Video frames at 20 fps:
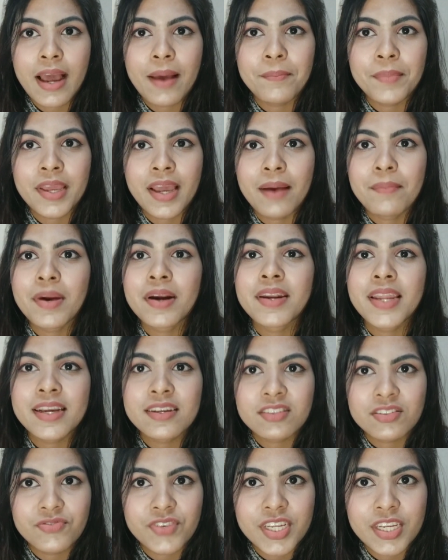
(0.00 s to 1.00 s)
আমি আমার
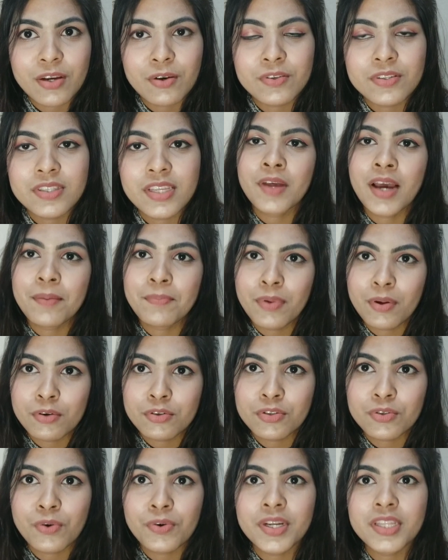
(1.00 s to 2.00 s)
নেক্সট ভিডিওসে
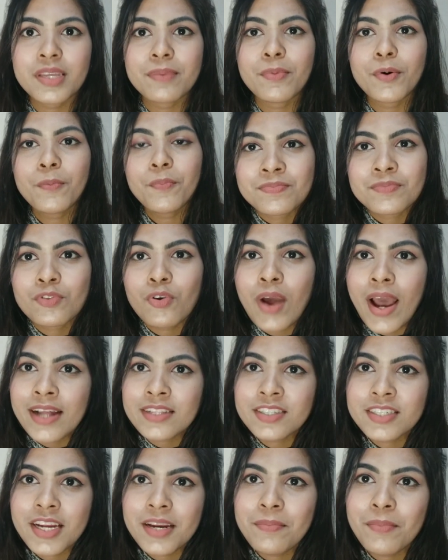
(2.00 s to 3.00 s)
আপলোড করে দিব তো
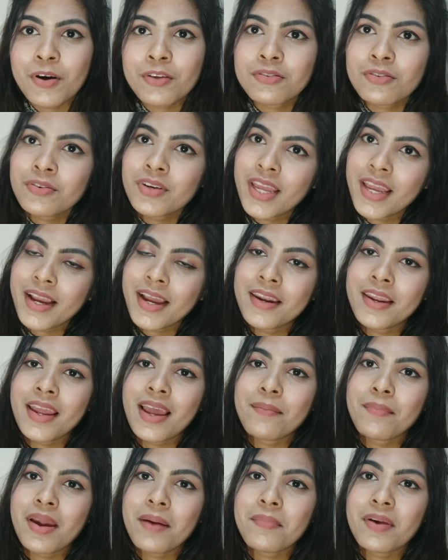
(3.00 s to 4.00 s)
আজকের মতন এখানে
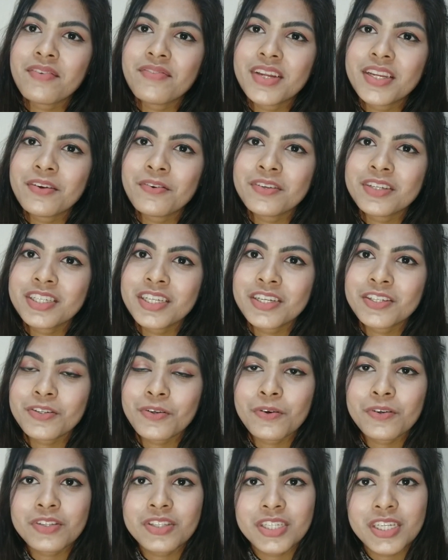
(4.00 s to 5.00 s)
আমি আমার ভিডিওটি শেষ
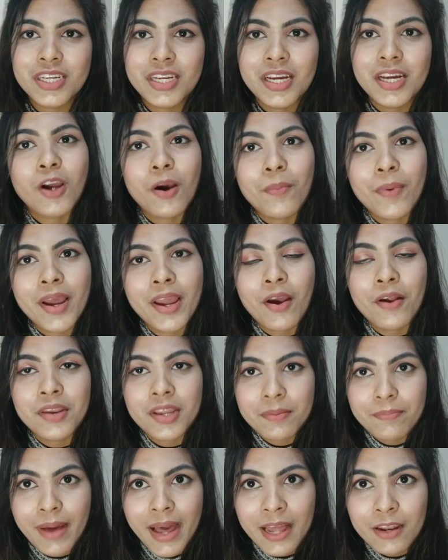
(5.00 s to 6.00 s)
করছি সবাই
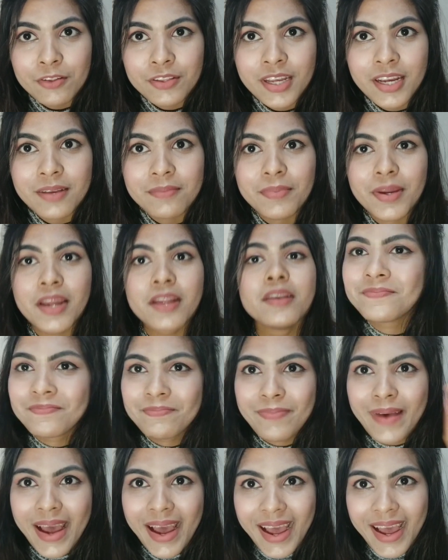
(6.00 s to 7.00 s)
অনেক ভালো থাকবেন
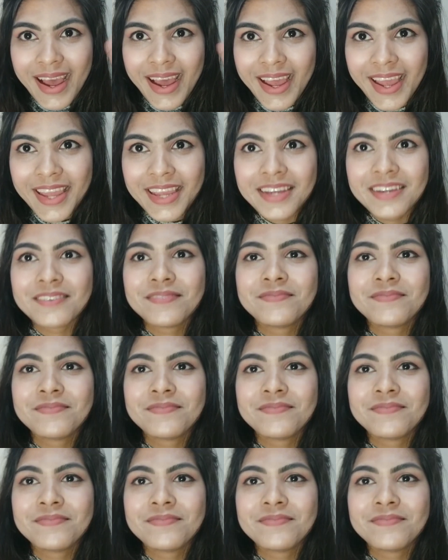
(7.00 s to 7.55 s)
বাই